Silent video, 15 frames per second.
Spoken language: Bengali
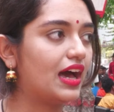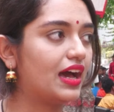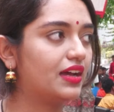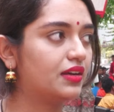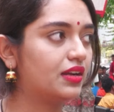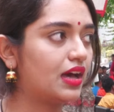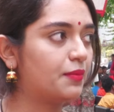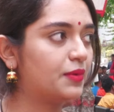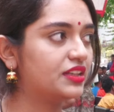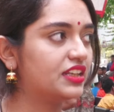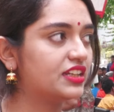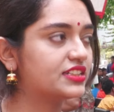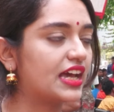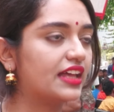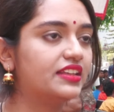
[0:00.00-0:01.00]
আর
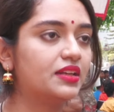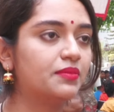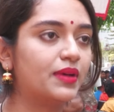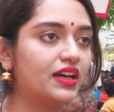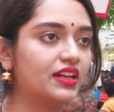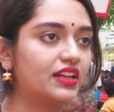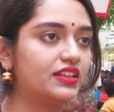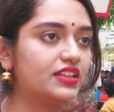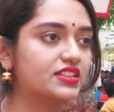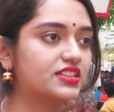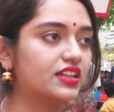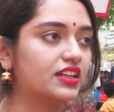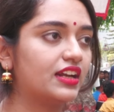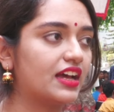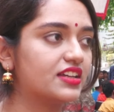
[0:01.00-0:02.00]
আমাদের স্বাধীন
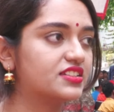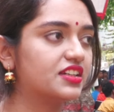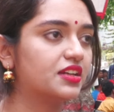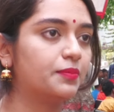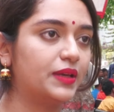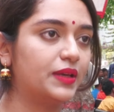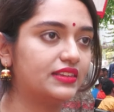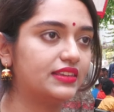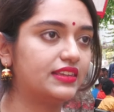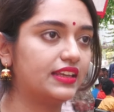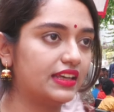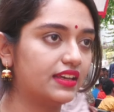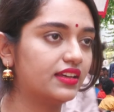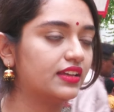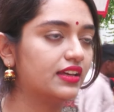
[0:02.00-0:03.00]
বাংলাদেশের রাষ্ট্রের
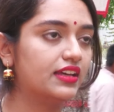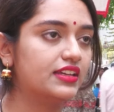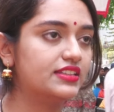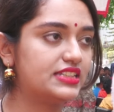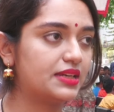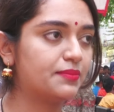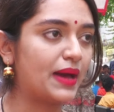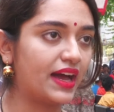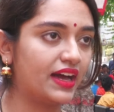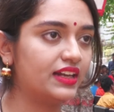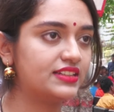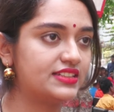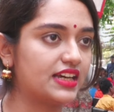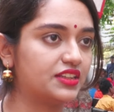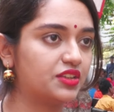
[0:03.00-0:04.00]
ভিত্তি যে
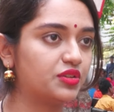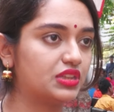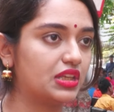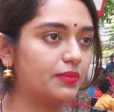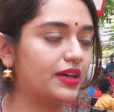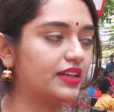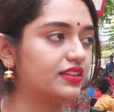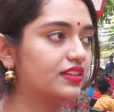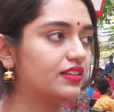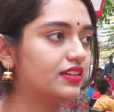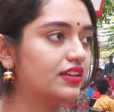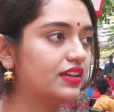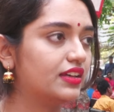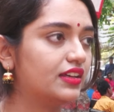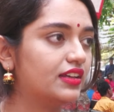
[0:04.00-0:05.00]
বাঙালি জাতীয়তাবাদ
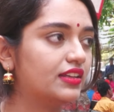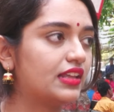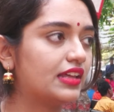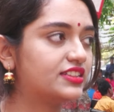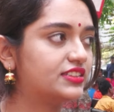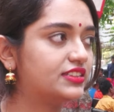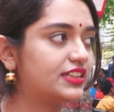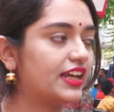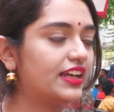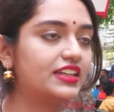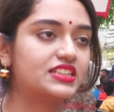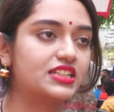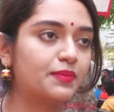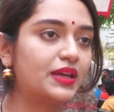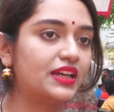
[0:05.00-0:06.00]
সেই
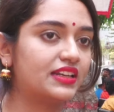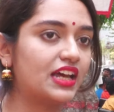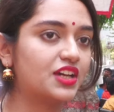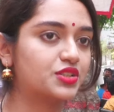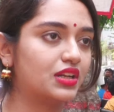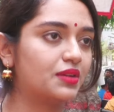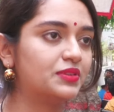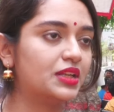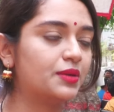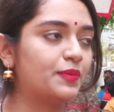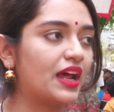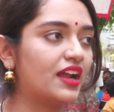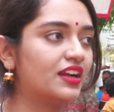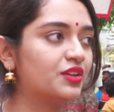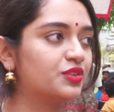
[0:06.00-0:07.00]
হিসেবে এটা আসলে আমাদের
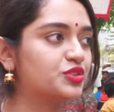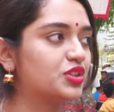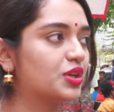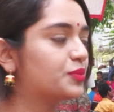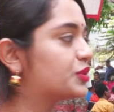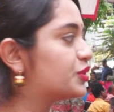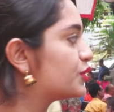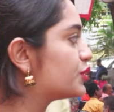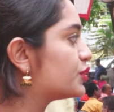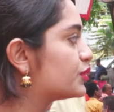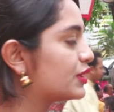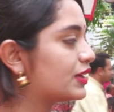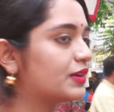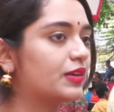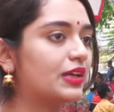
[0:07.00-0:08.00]
প্রাণের উৎসব তো
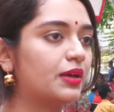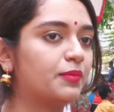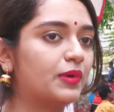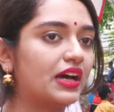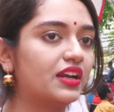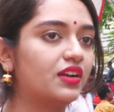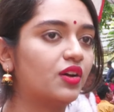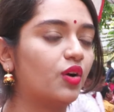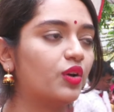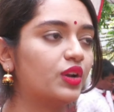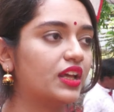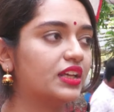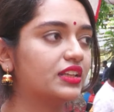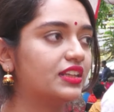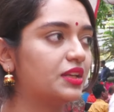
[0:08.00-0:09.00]
এবার
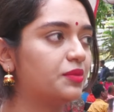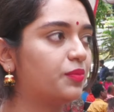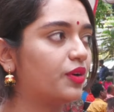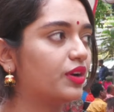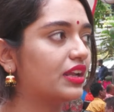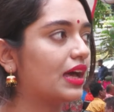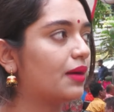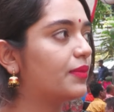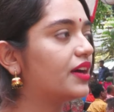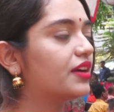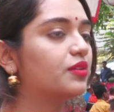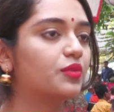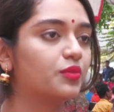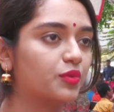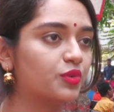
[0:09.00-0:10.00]
অনেক দিন পরে আবার
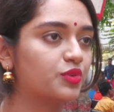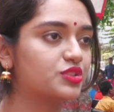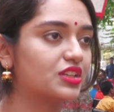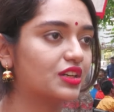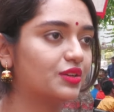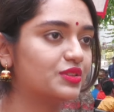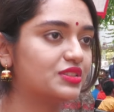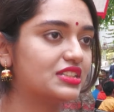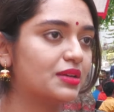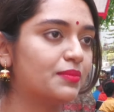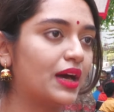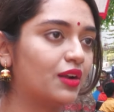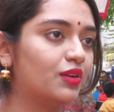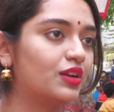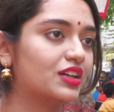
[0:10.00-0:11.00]
অনুষ্ঠান হচ্ছে
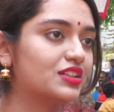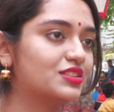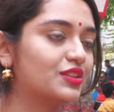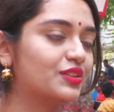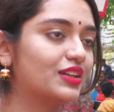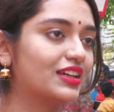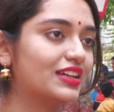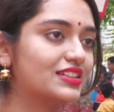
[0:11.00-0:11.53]
ভালো লাগছে অনেক